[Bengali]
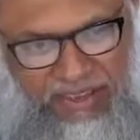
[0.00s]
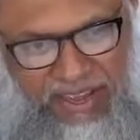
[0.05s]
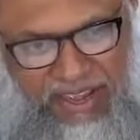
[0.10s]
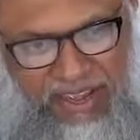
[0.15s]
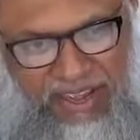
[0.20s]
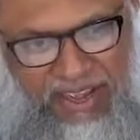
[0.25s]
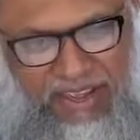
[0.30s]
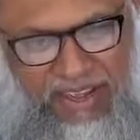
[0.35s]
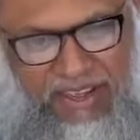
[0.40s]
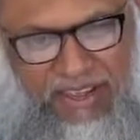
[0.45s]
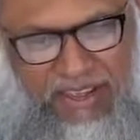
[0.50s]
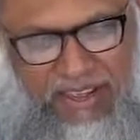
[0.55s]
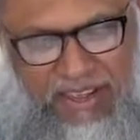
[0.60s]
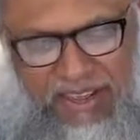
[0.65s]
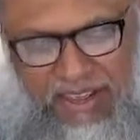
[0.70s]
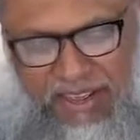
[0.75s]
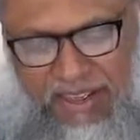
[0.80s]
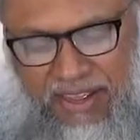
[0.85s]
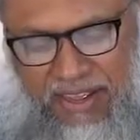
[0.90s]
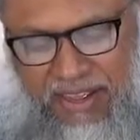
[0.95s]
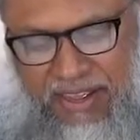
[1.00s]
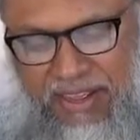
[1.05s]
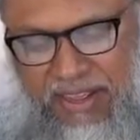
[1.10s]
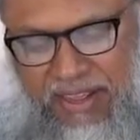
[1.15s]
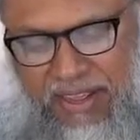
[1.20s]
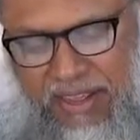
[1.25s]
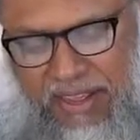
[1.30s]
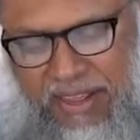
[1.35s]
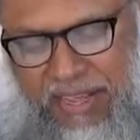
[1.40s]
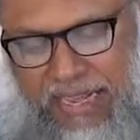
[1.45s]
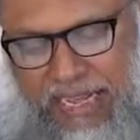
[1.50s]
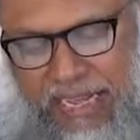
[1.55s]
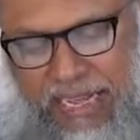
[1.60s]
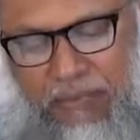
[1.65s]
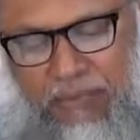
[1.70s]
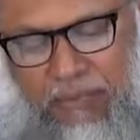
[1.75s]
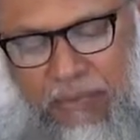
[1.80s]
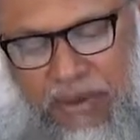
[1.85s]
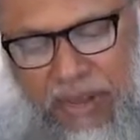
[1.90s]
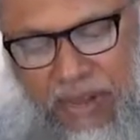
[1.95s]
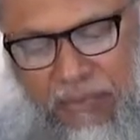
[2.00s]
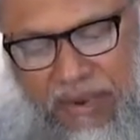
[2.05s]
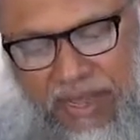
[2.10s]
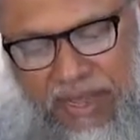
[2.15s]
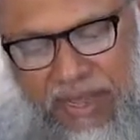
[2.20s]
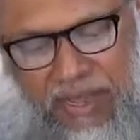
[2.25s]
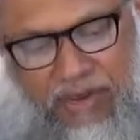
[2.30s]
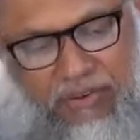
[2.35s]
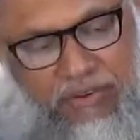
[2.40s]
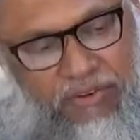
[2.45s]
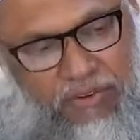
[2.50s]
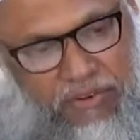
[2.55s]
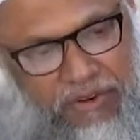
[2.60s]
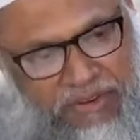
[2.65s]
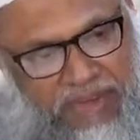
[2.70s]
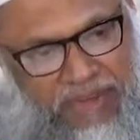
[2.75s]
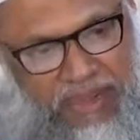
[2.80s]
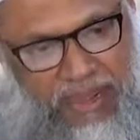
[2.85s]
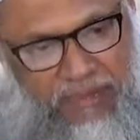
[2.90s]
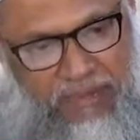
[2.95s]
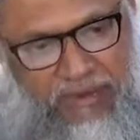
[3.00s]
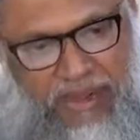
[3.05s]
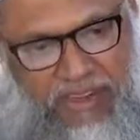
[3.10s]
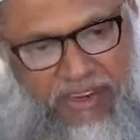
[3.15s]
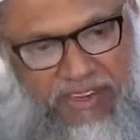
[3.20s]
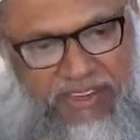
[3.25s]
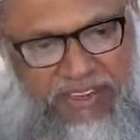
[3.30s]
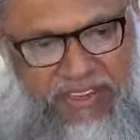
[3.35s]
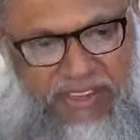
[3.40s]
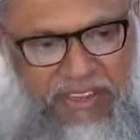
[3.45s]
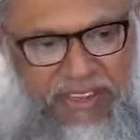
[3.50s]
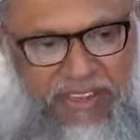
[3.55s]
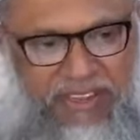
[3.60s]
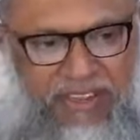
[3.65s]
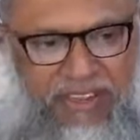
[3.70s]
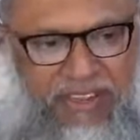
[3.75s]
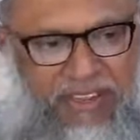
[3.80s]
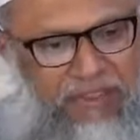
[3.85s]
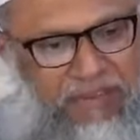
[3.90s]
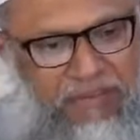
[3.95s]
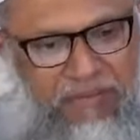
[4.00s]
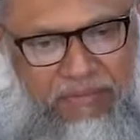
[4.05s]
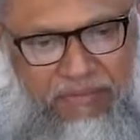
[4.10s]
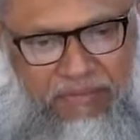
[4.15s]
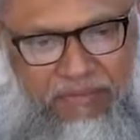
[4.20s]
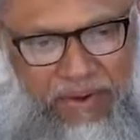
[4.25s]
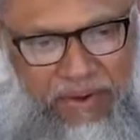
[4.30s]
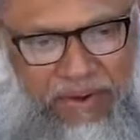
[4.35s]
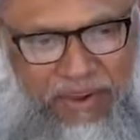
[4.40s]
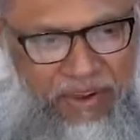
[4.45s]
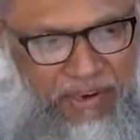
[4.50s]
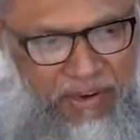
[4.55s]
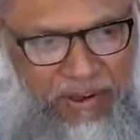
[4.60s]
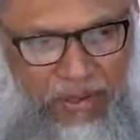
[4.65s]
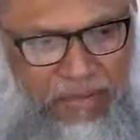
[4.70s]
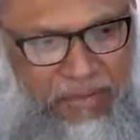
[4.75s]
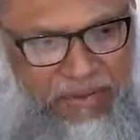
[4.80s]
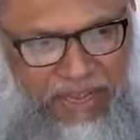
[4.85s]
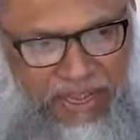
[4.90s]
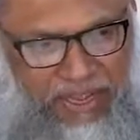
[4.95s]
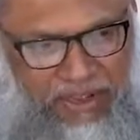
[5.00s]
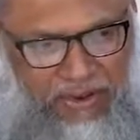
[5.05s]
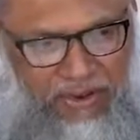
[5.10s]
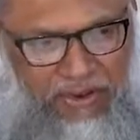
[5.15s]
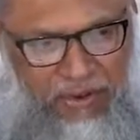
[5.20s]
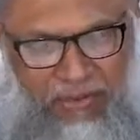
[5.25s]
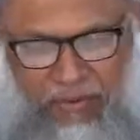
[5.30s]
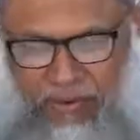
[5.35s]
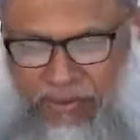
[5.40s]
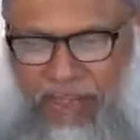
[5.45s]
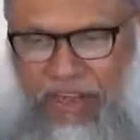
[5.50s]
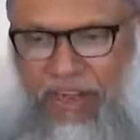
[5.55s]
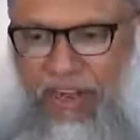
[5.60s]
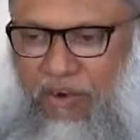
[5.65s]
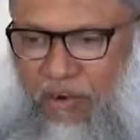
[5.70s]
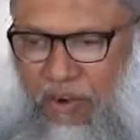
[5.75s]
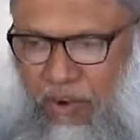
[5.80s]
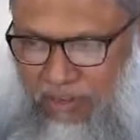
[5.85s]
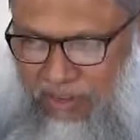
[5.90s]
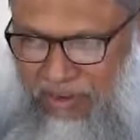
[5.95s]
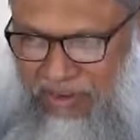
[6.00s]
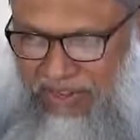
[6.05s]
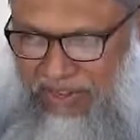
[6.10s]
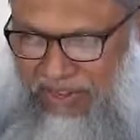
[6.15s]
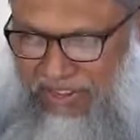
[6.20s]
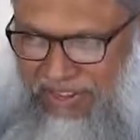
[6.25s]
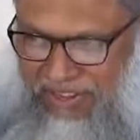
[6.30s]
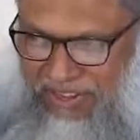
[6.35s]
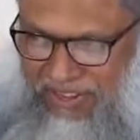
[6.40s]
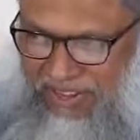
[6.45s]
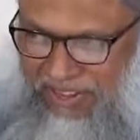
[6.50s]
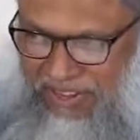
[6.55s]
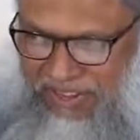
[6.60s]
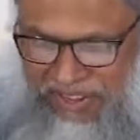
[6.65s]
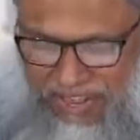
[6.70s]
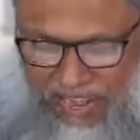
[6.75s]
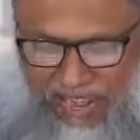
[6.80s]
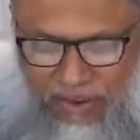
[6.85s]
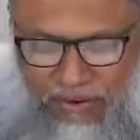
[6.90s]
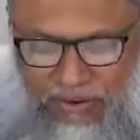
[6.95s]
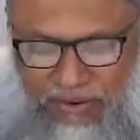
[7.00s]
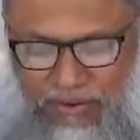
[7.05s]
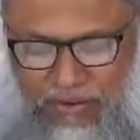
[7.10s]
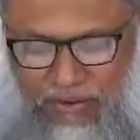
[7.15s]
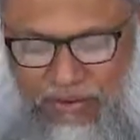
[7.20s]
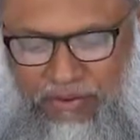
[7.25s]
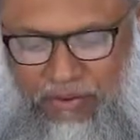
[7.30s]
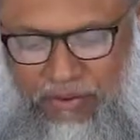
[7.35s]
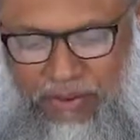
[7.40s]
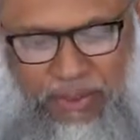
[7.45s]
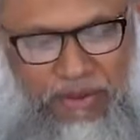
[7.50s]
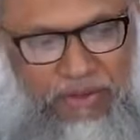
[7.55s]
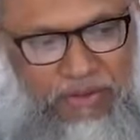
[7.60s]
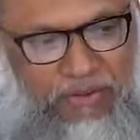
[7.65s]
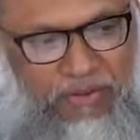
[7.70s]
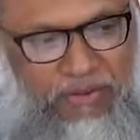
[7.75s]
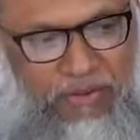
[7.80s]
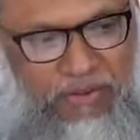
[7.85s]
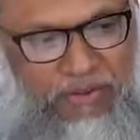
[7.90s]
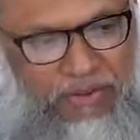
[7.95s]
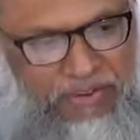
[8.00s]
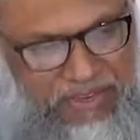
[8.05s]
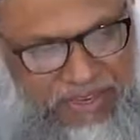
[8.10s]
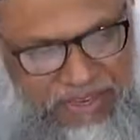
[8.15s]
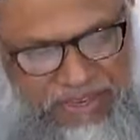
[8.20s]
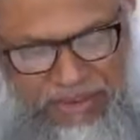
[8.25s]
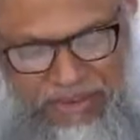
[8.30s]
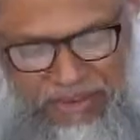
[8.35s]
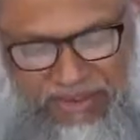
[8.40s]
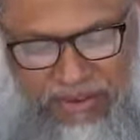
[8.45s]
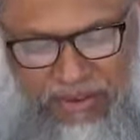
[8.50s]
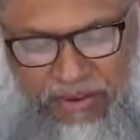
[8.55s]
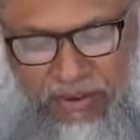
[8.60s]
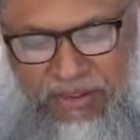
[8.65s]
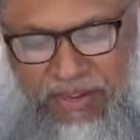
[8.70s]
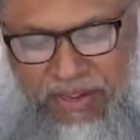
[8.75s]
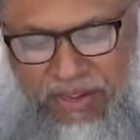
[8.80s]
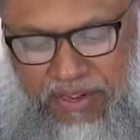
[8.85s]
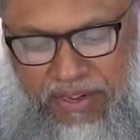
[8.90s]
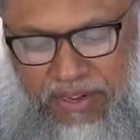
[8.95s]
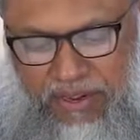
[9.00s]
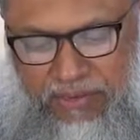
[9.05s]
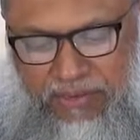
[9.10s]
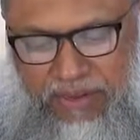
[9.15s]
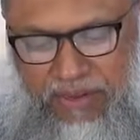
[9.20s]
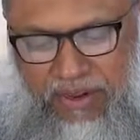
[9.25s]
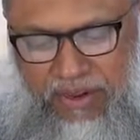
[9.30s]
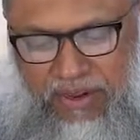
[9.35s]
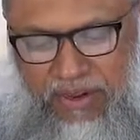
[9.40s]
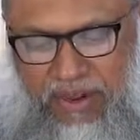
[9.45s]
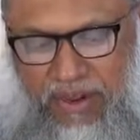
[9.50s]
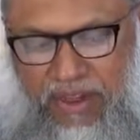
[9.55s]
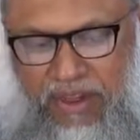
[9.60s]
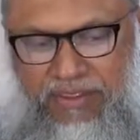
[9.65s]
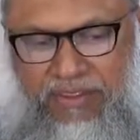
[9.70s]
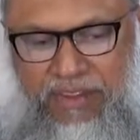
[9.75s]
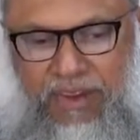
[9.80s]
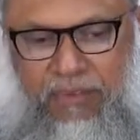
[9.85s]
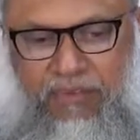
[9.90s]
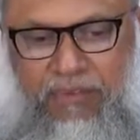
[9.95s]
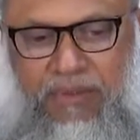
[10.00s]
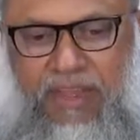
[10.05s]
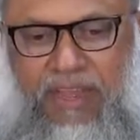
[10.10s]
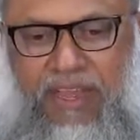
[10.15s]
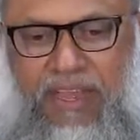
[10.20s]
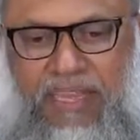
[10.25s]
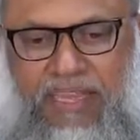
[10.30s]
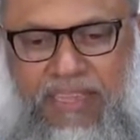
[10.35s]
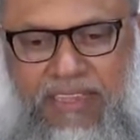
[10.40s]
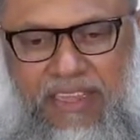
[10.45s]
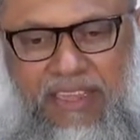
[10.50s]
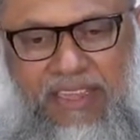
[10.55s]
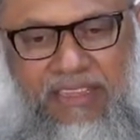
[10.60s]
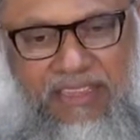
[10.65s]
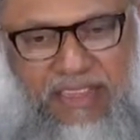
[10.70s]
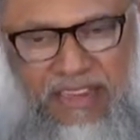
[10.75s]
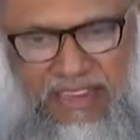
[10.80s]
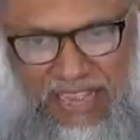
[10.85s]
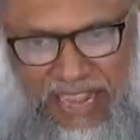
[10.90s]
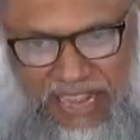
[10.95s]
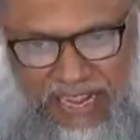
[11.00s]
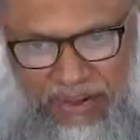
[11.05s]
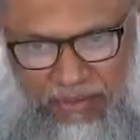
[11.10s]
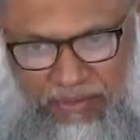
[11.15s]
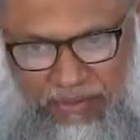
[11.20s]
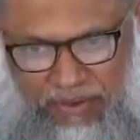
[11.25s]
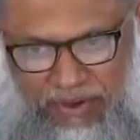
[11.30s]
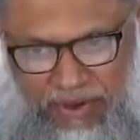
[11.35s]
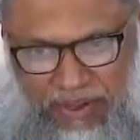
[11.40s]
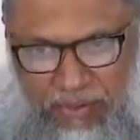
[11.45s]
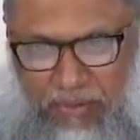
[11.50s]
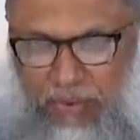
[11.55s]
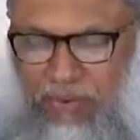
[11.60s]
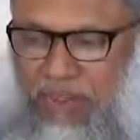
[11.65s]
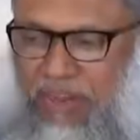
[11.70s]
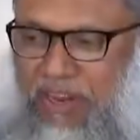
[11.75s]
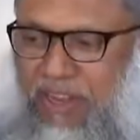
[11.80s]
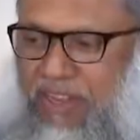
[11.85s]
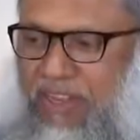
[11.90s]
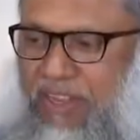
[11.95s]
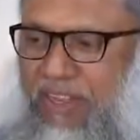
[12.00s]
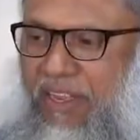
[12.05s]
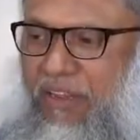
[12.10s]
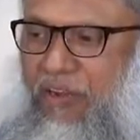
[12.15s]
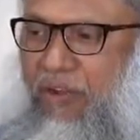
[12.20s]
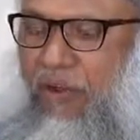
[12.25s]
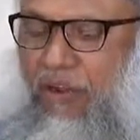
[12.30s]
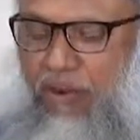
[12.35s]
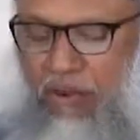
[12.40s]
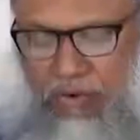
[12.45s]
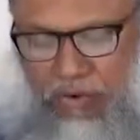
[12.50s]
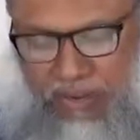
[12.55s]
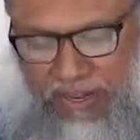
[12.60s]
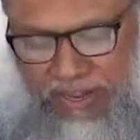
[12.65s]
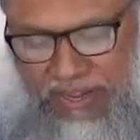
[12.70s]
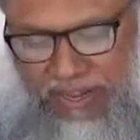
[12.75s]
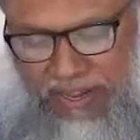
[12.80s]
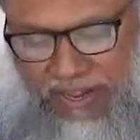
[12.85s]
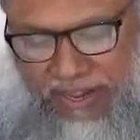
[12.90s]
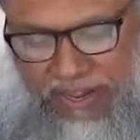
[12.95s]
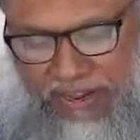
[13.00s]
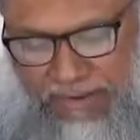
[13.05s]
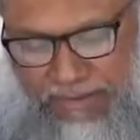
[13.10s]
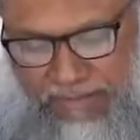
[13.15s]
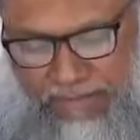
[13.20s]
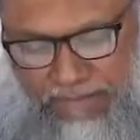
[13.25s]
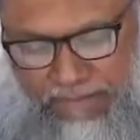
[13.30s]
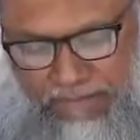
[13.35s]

কথা এরপরে আমরা এখন চলে যাই আবার সেই মক্কার খবর তো এইরকম মদিনার খবর কি এখন তো বদর যুদ্ধ তো শেষ নবী করিম সাল্লি সাল্লাম তিন দিন থাকার পরে মদিনার দিকে রওনা হয়ে গেলেন